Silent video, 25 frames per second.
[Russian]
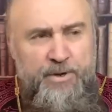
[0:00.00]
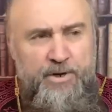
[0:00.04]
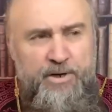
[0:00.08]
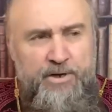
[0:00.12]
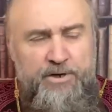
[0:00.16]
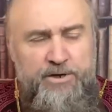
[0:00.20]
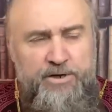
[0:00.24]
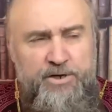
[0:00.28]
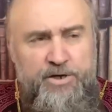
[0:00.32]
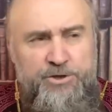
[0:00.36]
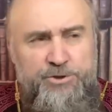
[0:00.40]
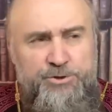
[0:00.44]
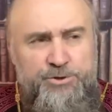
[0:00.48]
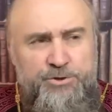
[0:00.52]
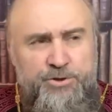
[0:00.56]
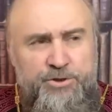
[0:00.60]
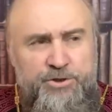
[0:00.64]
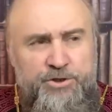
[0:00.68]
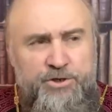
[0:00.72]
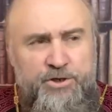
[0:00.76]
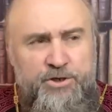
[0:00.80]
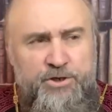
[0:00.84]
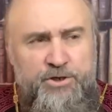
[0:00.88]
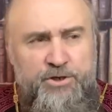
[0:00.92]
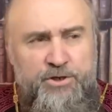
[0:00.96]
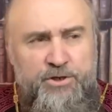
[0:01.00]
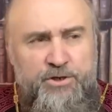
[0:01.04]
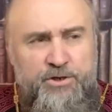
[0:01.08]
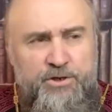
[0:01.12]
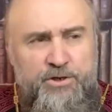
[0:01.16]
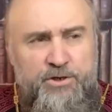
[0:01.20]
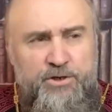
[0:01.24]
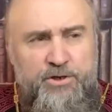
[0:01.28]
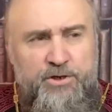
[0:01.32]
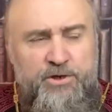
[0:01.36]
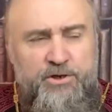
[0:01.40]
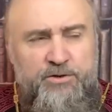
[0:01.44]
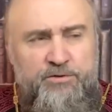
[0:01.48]
Я еще тогда
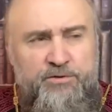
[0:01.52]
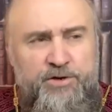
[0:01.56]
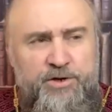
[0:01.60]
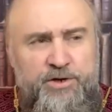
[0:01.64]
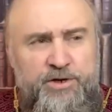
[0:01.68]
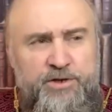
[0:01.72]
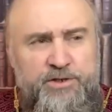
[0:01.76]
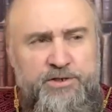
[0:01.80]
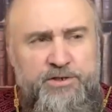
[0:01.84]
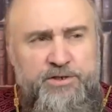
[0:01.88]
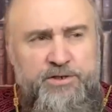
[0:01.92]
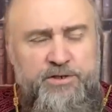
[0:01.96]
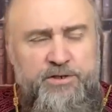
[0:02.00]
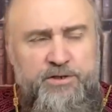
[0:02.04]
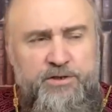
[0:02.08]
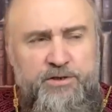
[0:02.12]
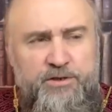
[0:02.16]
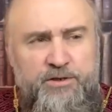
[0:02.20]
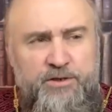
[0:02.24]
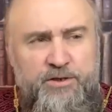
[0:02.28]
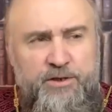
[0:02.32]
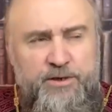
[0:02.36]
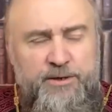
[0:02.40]
оговорился,